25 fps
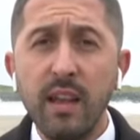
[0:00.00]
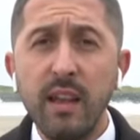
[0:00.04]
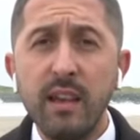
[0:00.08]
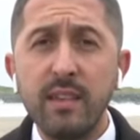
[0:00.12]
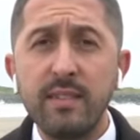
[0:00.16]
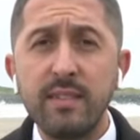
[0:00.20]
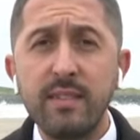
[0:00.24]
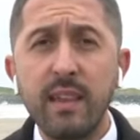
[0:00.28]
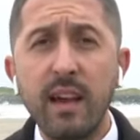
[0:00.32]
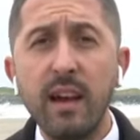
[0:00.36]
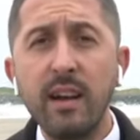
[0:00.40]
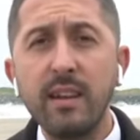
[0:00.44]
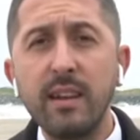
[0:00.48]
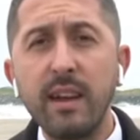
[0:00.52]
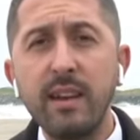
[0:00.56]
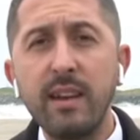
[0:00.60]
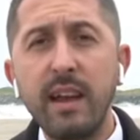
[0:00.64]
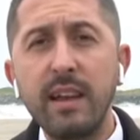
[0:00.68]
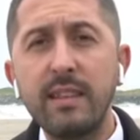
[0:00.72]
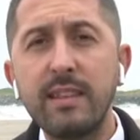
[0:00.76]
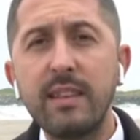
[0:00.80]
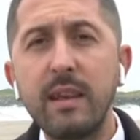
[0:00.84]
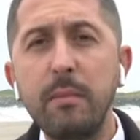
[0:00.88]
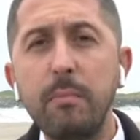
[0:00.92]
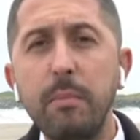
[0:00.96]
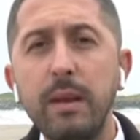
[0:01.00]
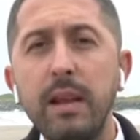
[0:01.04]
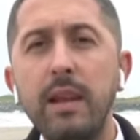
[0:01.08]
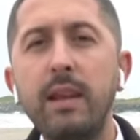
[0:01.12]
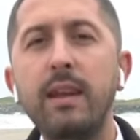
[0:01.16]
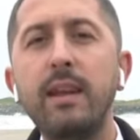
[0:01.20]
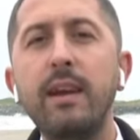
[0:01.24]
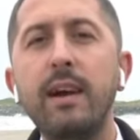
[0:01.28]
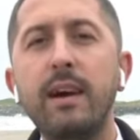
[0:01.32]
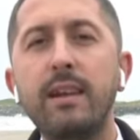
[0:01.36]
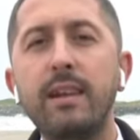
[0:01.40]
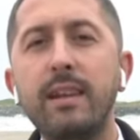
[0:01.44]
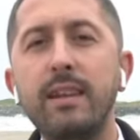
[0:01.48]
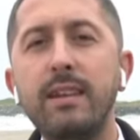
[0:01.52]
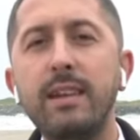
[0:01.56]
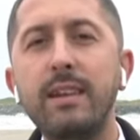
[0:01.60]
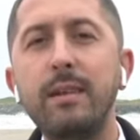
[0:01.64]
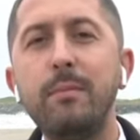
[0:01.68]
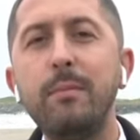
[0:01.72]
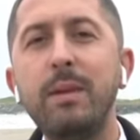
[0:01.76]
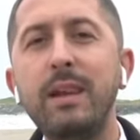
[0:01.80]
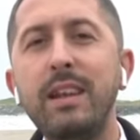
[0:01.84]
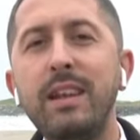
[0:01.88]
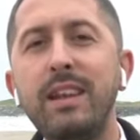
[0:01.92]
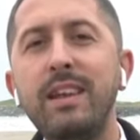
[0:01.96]
Sağ kanatta milli aranın
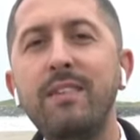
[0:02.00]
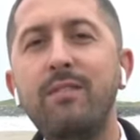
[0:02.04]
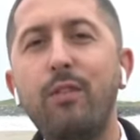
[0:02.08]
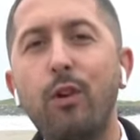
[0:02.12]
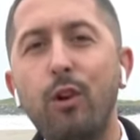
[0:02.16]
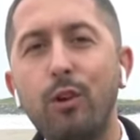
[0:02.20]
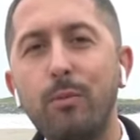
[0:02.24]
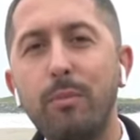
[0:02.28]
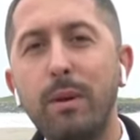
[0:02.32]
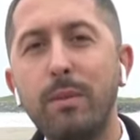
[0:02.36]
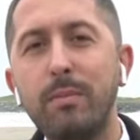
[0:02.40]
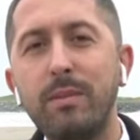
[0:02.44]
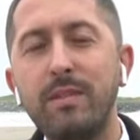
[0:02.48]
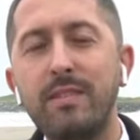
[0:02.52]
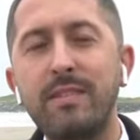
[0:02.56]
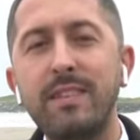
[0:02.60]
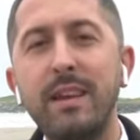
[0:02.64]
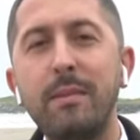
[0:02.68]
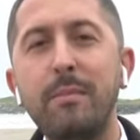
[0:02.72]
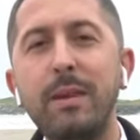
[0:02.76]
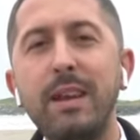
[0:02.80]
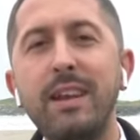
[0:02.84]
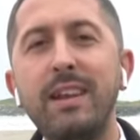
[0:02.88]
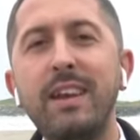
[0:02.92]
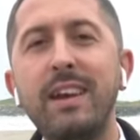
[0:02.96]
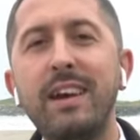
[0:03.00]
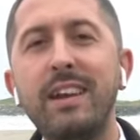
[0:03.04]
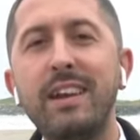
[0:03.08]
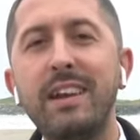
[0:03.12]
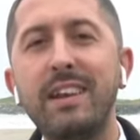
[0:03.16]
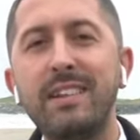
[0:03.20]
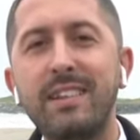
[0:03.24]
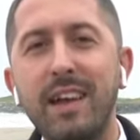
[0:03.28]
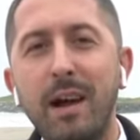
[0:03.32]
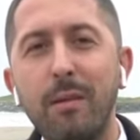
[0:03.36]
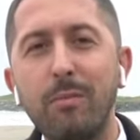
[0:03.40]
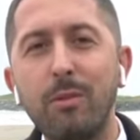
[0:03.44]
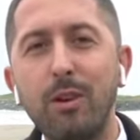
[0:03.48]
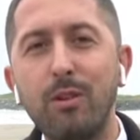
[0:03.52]
milli formamızda milli araya damga